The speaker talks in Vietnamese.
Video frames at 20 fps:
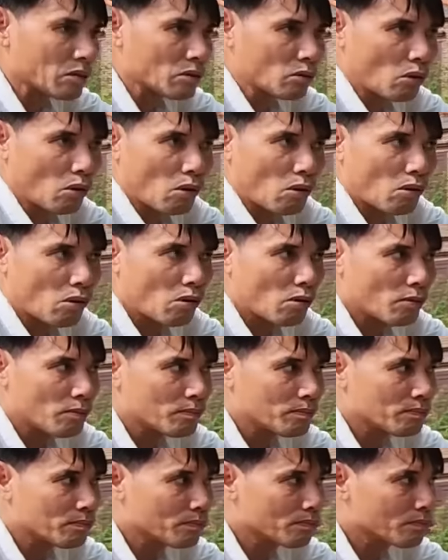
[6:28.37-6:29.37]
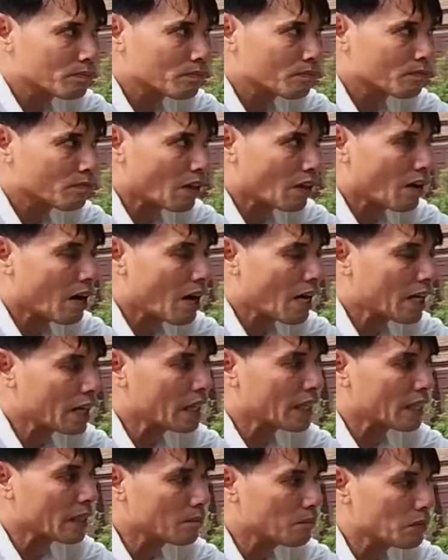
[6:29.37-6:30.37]
nó vào
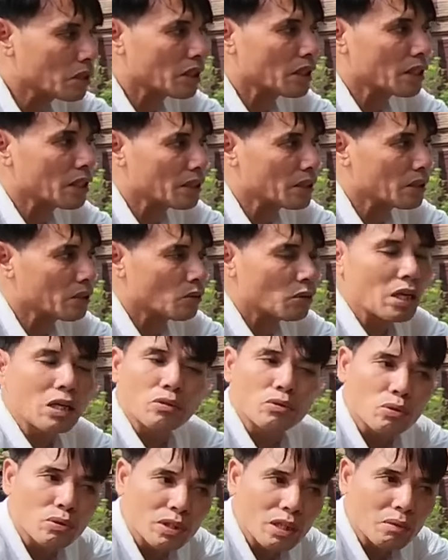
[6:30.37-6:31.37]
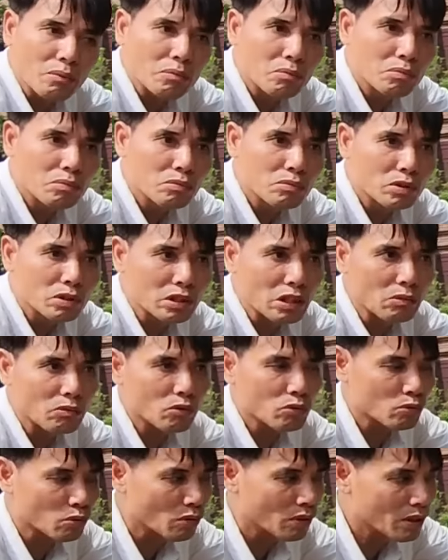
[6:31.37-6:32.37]
2010 nó đang sôi động vâng. xong
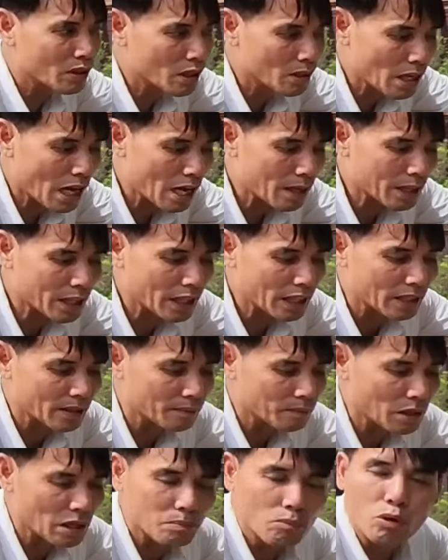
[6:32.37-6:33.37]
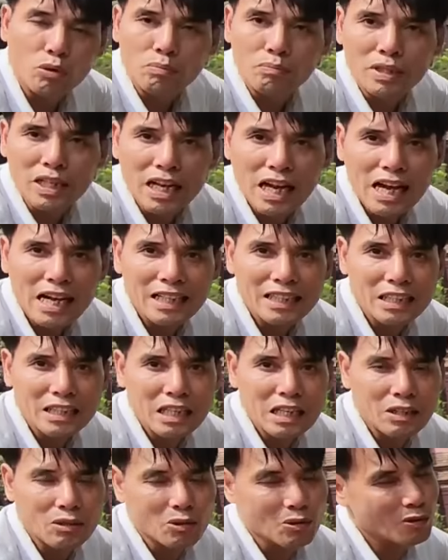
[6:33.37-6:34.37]
nó xuống đến 2011 12 tức
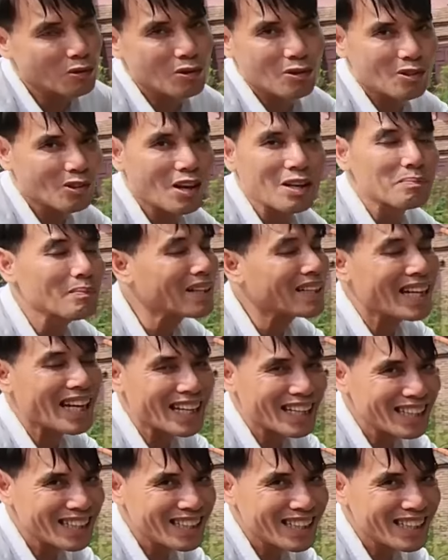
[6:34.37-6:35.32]
là nó nó anh bắt đáy